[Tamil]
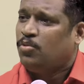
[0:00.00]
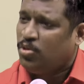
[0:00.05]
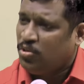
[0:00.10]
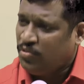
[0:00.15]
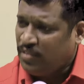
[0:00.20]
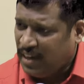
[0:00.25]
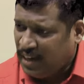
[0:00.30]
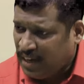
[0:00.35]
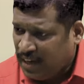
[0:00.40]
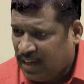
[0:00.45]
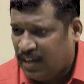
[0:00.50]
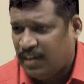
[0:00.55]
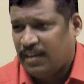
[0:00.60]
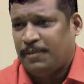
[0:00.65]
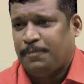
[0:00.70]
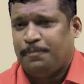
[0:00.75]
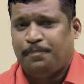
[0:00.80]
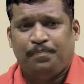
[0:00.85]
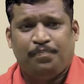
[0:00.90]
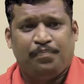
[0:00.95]
ஒரு வேளை
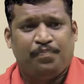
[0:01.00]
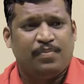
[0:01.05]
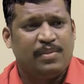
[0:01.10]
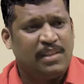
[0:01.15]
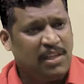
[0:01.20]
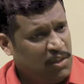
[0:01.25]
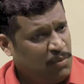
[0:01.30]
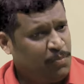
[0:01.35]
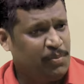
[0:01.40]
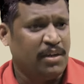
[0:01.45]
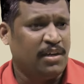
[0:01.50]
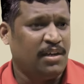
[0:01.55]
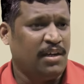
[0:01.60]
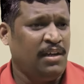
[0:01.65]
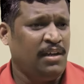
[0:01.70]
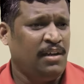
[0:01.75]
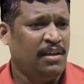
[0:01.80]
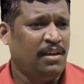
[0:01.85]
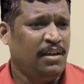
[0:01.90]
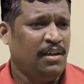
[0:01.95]

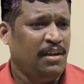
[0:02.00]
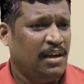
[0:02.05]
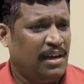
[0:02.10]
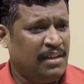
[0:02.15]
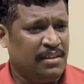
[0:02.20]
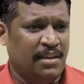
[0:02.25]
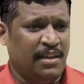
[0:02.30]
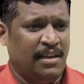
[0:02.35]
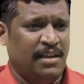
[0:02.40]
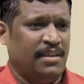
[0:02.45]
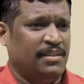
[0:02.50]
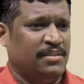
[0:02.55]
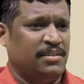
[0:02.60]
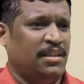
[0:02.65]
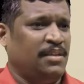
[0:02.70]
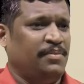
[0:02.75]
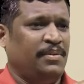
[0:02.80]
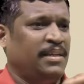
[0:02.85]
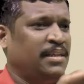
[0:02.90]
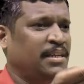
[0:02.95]
தேவைப்பட்டால் அதில்
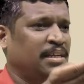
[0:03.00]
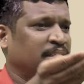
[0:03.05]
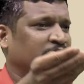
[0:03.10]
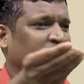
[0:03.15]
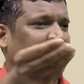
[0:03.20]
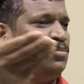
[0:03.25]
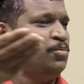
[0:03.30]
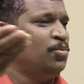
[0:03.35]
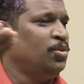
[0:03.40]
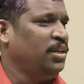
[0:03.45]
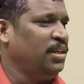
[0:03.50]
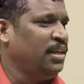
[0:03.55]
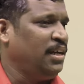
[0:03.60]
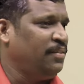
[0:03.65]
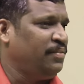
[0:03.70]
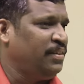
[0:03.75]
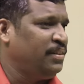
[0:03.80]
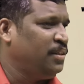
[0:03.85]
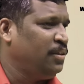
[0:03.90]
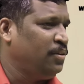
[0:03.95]
சில பேர் சில
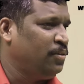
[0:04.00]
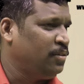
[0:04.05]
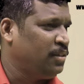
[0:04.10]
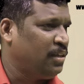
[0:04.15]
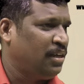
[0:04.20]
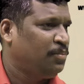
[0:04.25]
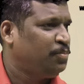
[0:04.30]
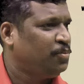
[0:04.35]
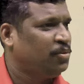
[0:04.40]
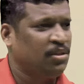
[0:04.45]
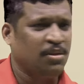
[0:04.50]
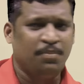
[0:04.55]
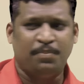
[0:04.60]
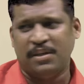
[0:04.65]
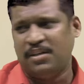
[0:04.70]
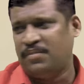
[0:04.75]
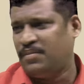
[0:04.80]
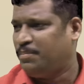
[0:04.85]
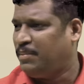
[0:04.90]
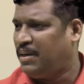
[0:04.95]
மூலிகை வெந்தயம் அதெல்லாம் போட்டு
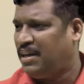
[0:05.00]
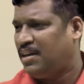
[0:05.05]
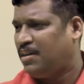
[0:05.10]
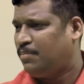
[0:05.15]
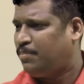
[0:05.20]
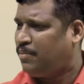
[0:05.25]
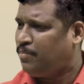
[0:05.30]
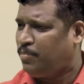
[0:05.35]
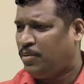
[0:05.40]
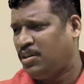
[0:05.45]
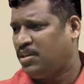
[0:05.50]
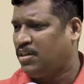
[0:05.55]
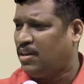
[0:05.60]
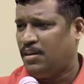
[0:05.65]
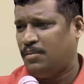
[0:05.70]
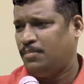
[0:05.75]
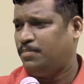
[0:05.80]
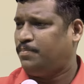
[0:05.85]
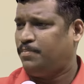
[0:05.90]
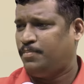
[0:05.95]
பண்ணுவாங்க மேலே
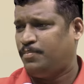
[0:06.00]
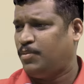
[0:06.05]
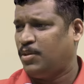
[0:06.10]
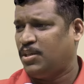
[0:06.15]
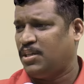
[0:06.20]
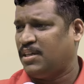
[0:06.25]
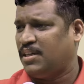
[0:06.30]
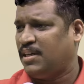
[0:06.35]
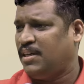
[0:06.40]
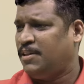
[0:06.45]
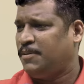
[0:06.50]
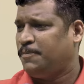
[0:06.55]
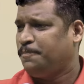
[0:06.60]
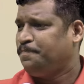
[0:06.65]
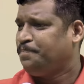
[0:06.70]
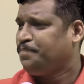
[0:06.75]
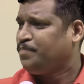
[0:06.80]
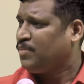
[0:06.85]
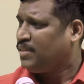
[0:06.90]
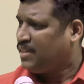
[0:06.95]
போட்டுக்கலாம் போட்டுக்கோங்க
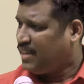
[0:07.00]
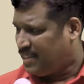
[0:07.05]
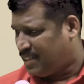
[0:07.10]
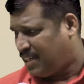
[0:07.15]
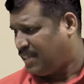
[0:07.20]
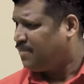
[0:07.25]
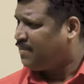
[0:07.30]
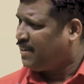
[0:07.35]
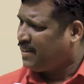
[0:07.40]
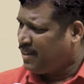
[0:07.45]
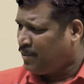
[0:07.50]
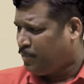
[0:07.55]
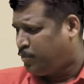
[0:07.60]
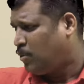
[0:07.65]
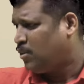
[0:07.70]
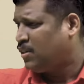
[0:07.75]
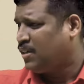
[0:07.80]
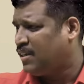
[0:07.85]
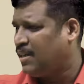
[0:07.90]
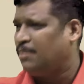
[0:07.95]
ஏதாவது வேணால்
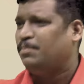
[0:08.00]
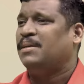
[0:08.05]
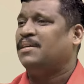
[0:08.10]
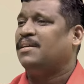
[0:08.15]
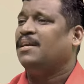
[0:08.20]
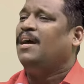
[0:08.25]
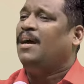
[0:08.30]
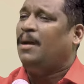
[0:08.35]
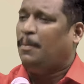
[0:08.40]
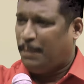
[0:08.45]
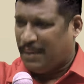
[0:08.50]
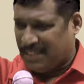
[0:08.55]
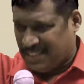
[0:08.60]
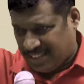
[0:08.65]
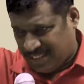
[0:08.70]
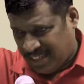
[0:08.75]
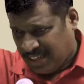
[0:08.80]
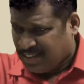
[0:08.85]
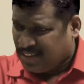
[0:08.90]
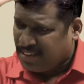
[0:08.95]
போட்டுக்கங்க பட்
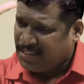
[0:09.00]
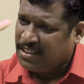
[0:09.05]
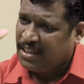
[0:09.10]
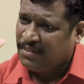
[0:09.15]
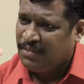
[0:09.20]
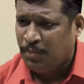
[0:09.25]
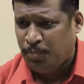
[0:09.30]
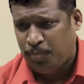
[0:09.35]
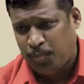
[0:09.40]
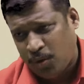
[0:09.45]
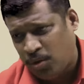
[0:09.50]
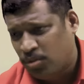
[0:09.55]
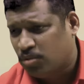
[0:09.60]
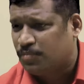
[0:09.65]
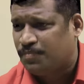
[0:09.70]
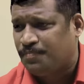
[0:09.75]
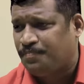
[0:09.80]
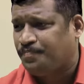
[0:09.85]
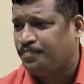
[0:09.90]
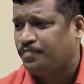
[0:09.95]
பச்சையாக தேய்ச்சாவே
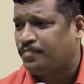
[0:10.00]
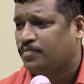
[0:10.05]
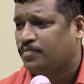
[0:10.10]
போதும்